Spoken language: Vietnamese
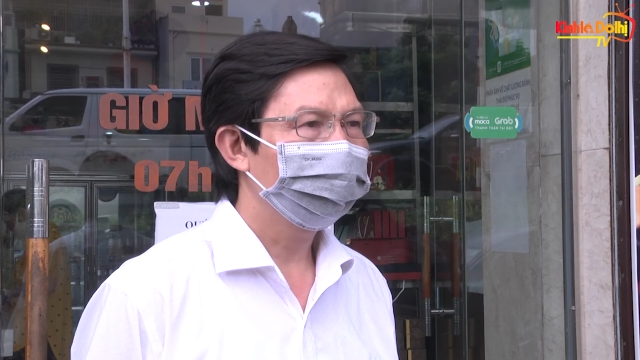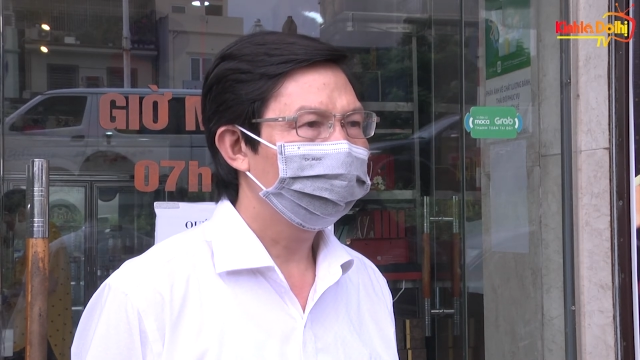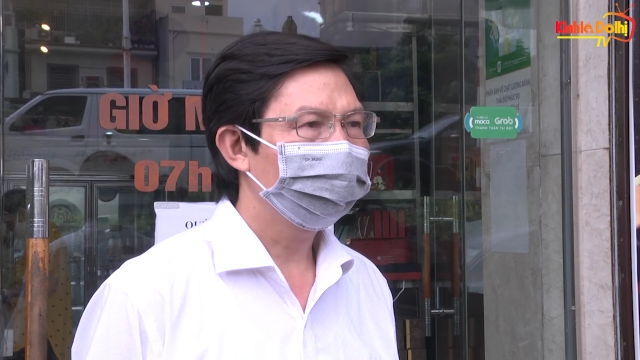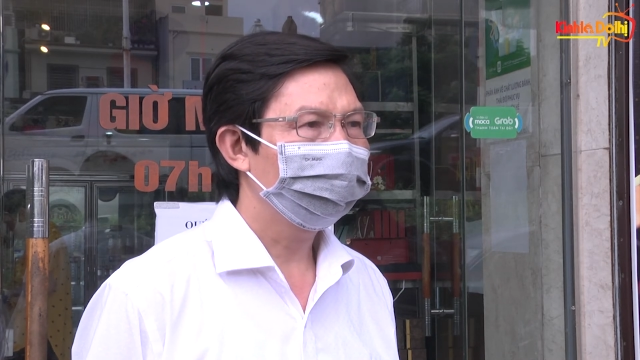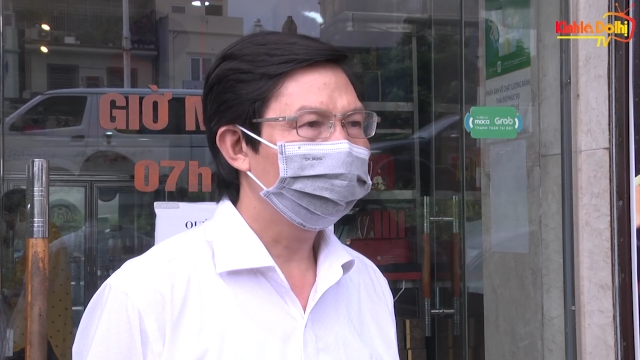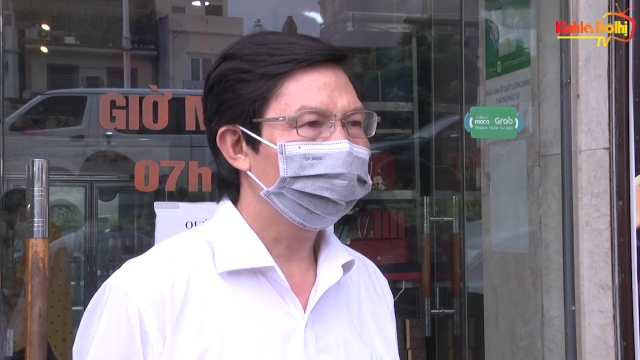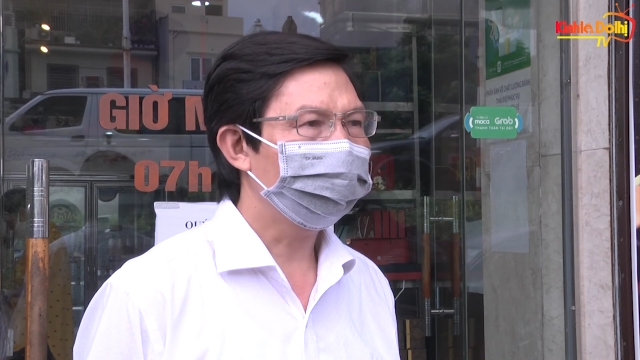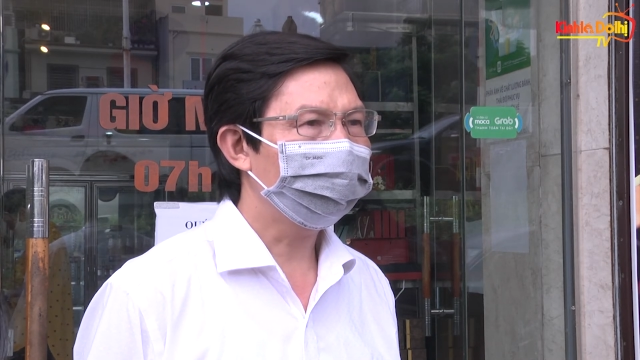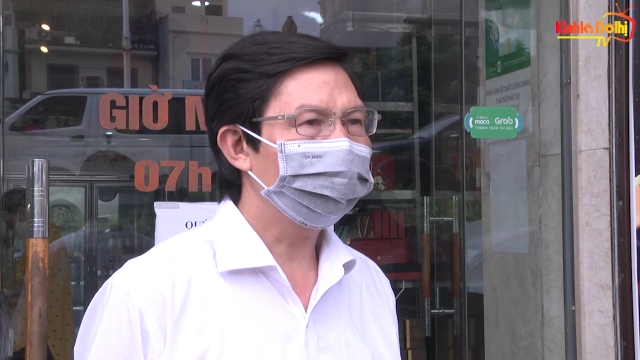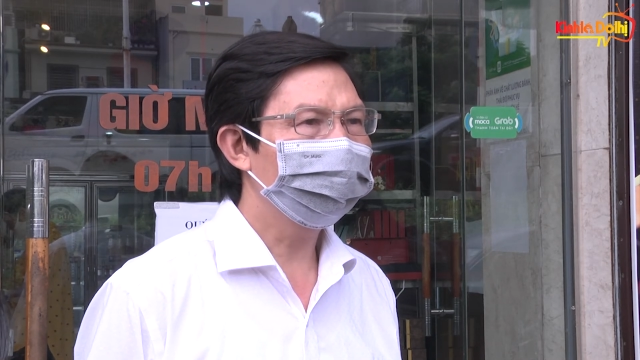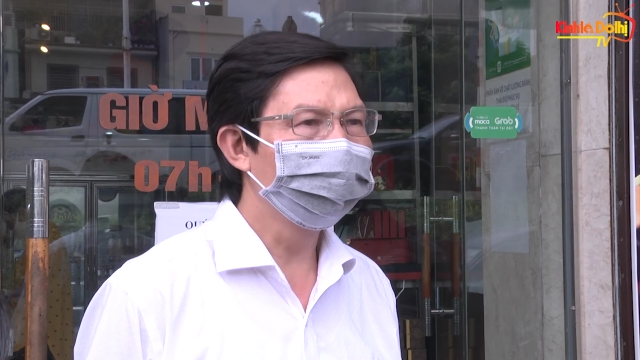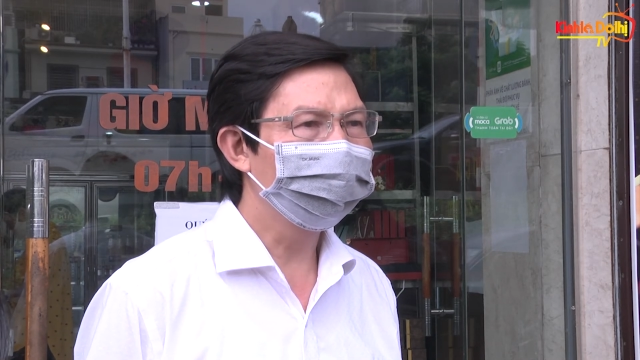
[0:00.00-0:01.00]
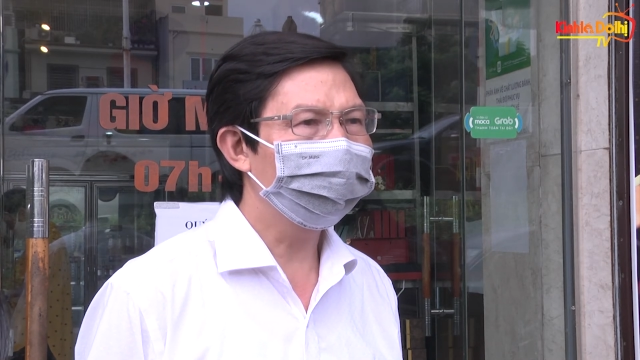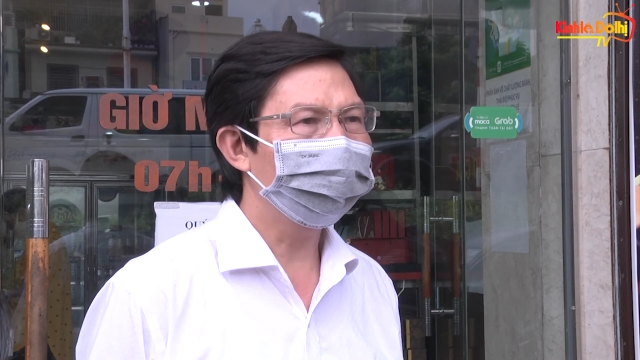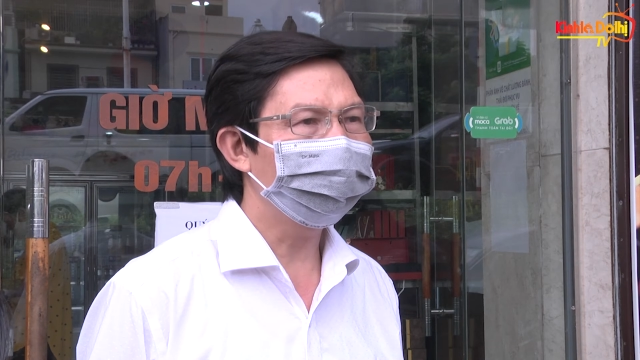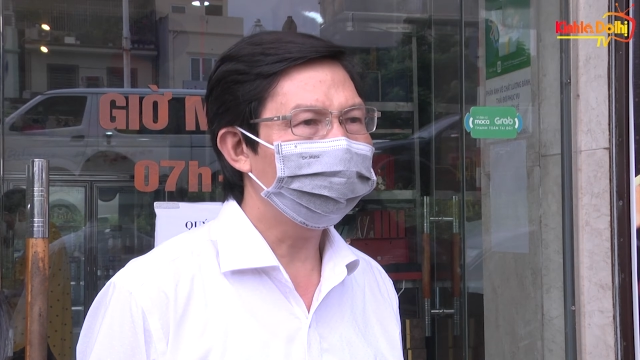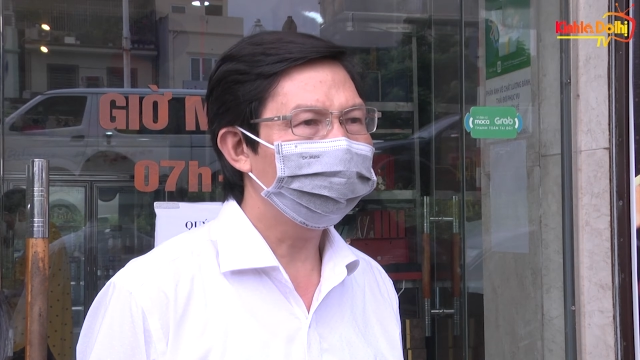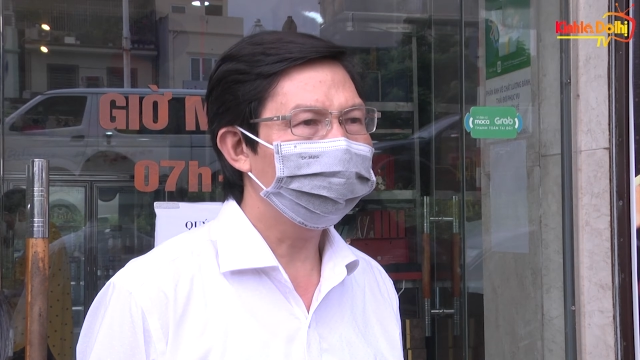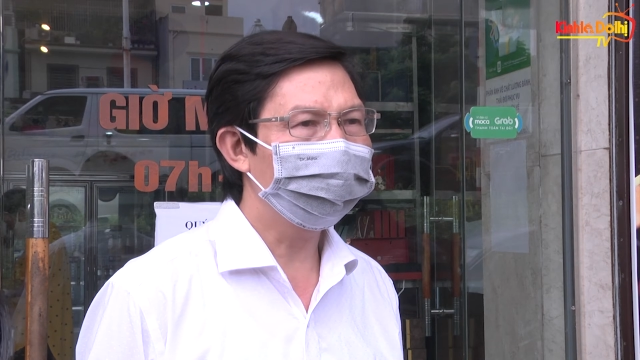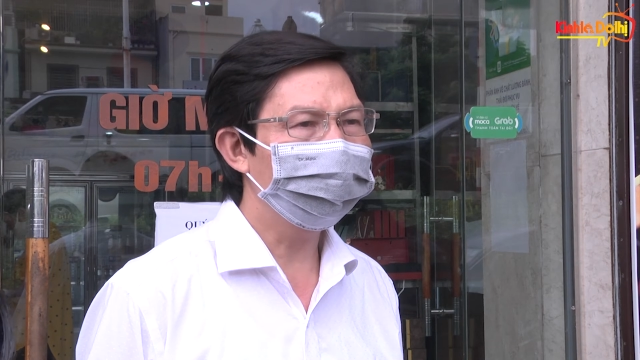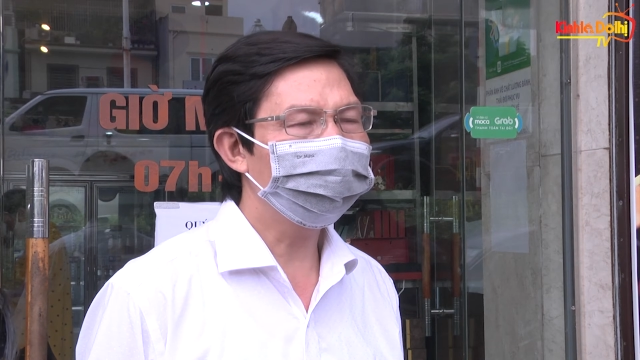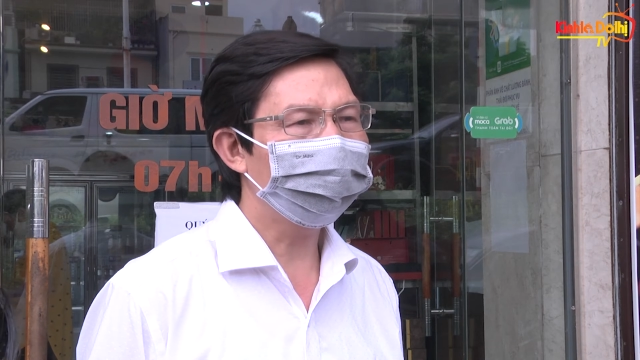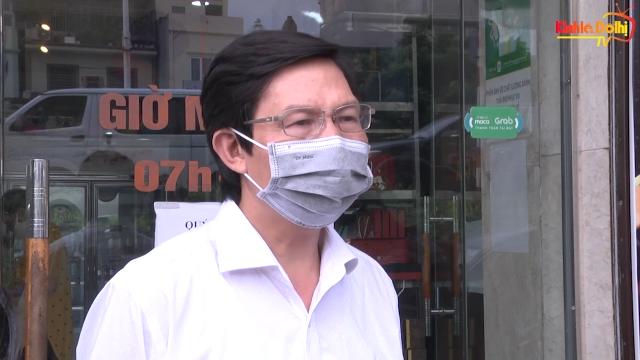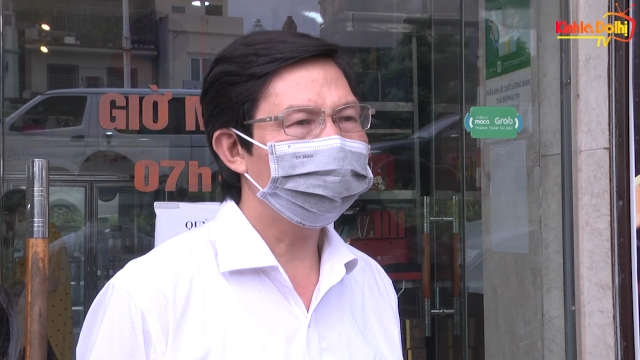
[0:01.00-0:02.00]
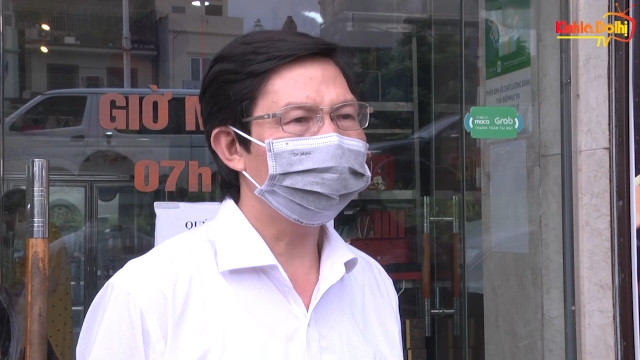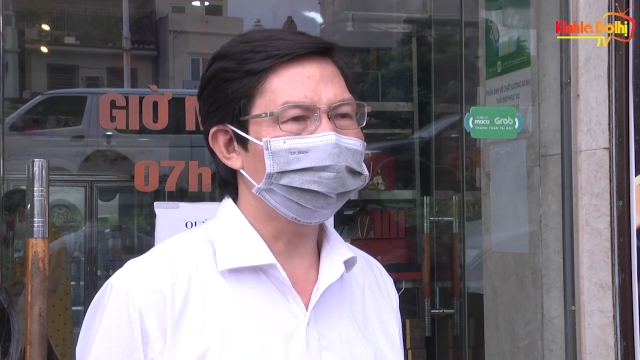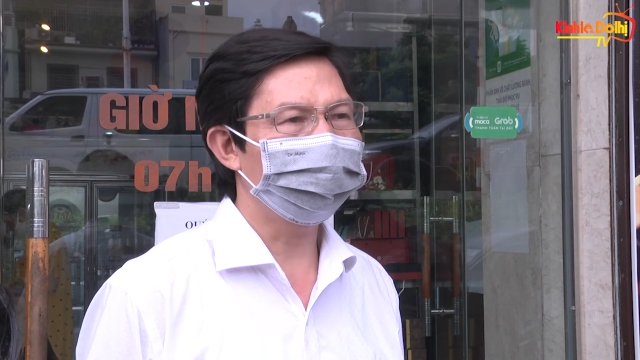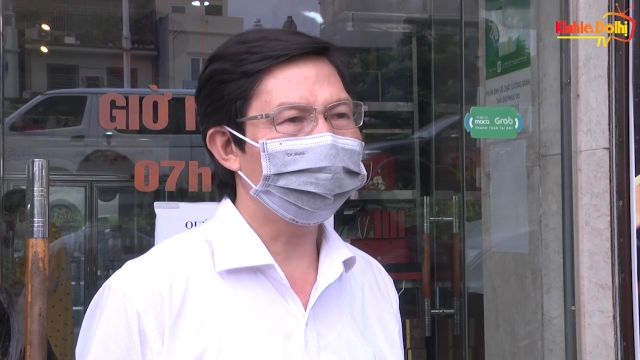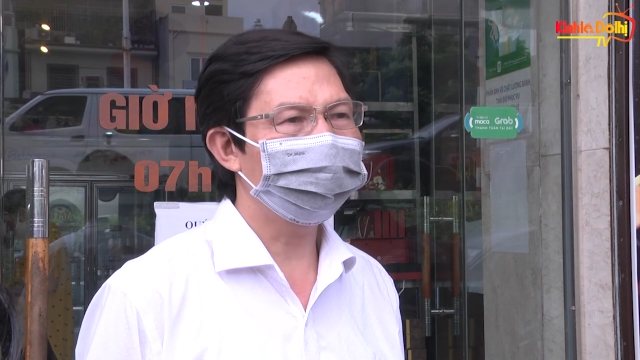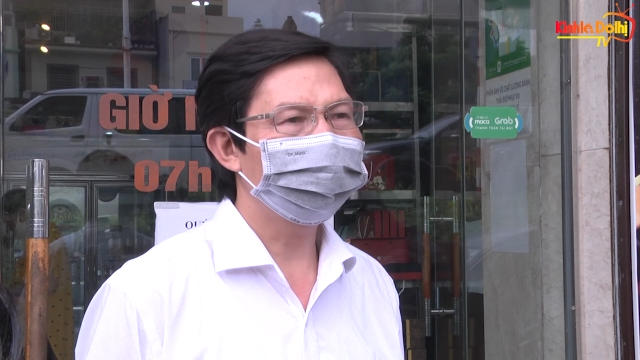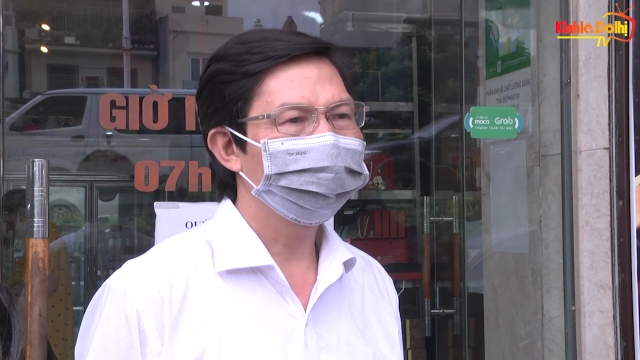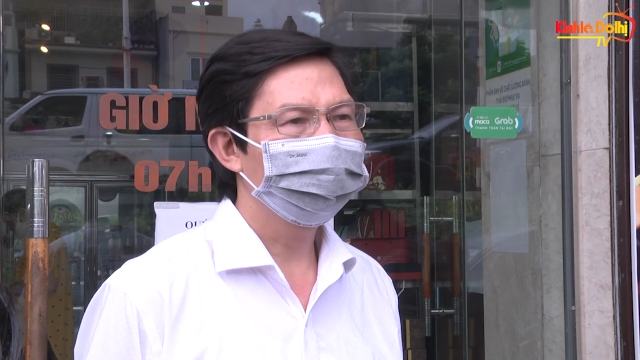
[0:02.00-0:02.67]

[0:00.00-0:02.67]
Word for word: ờ, các cái điều kiện về kinh doanh sản xuất